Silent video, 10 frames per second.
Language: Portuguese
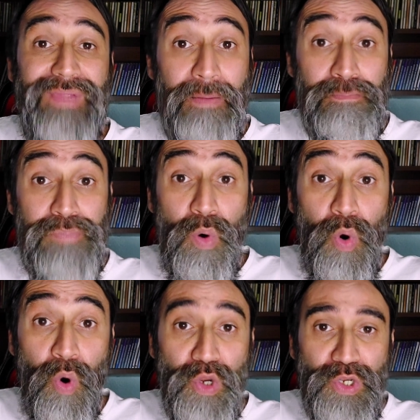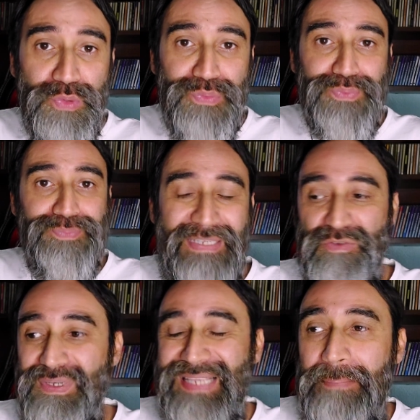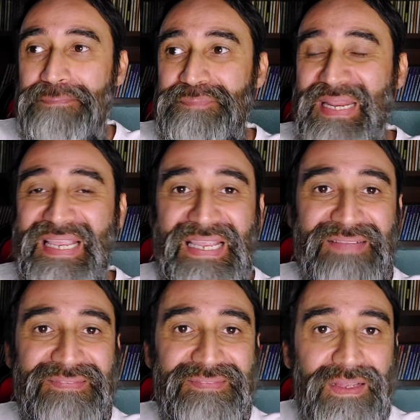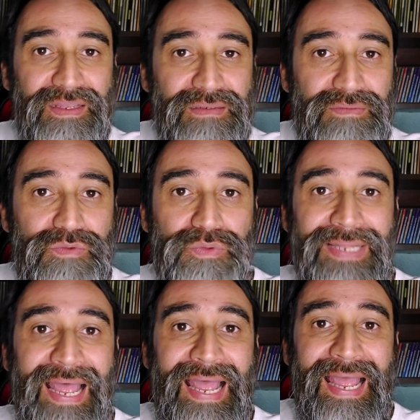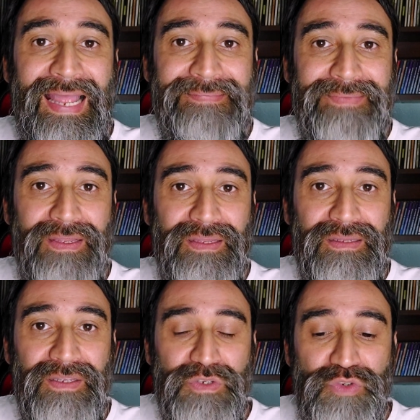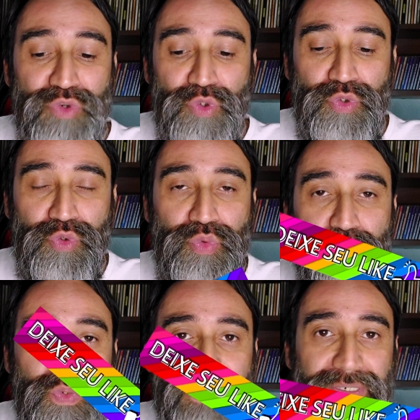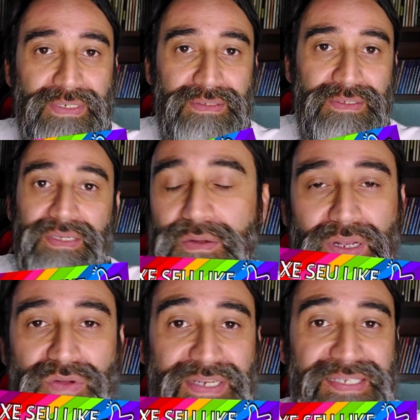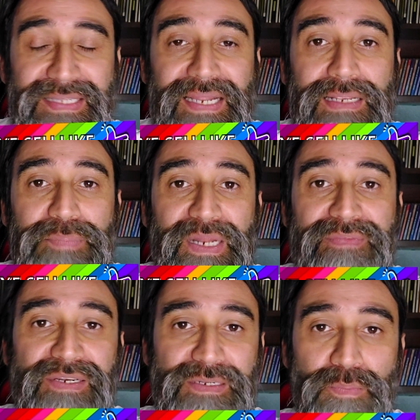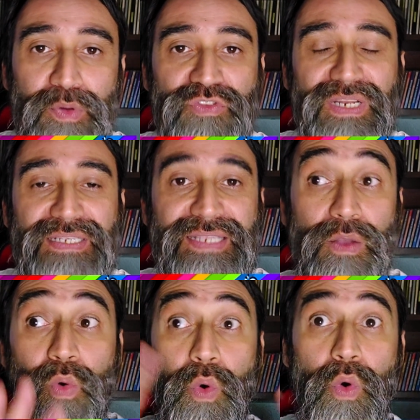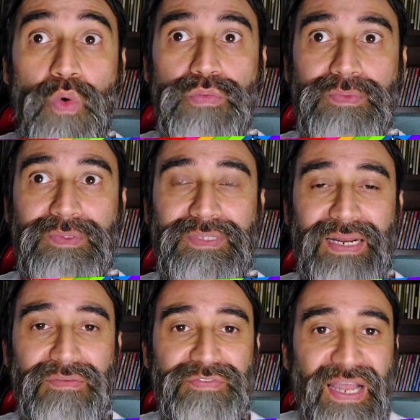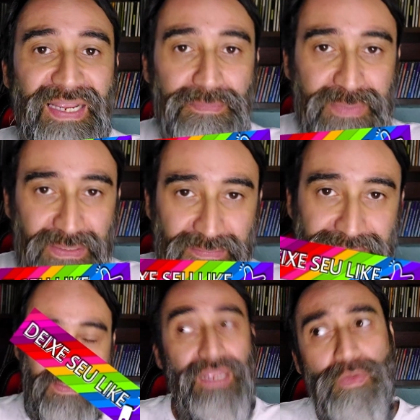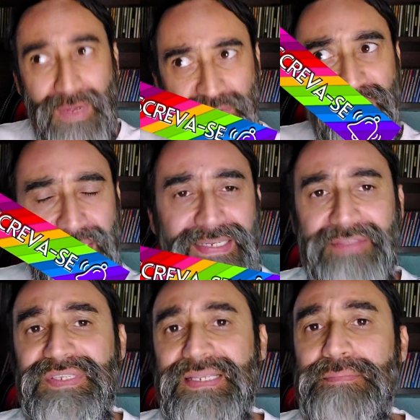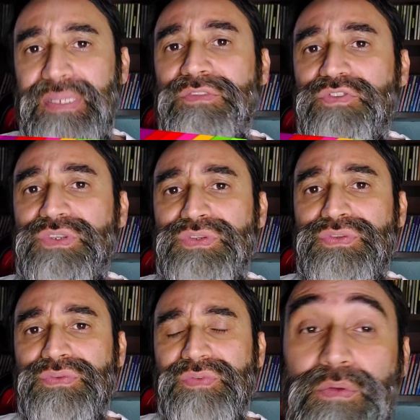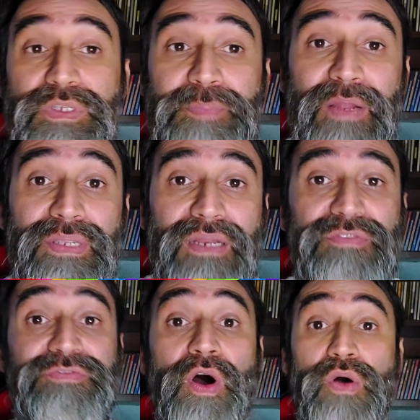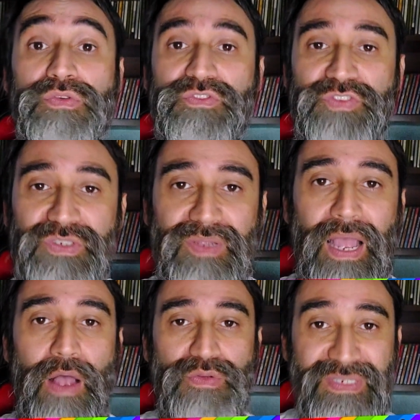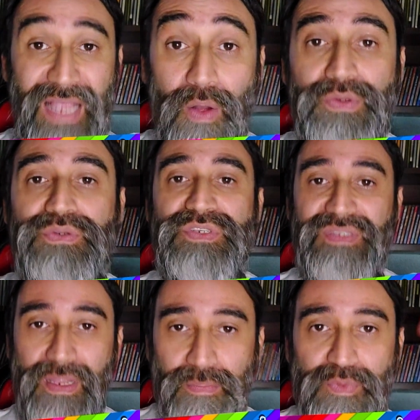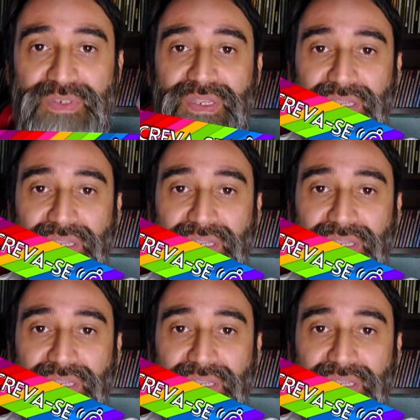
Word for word: trambolho, umas coisas preta, do nada, soturna. Não, agora você tá na Imperatriz Leopoldinense, é outro outra vibe. Eu acho que ele deve saber disso. Eu espero que ele volte aos áureos tempos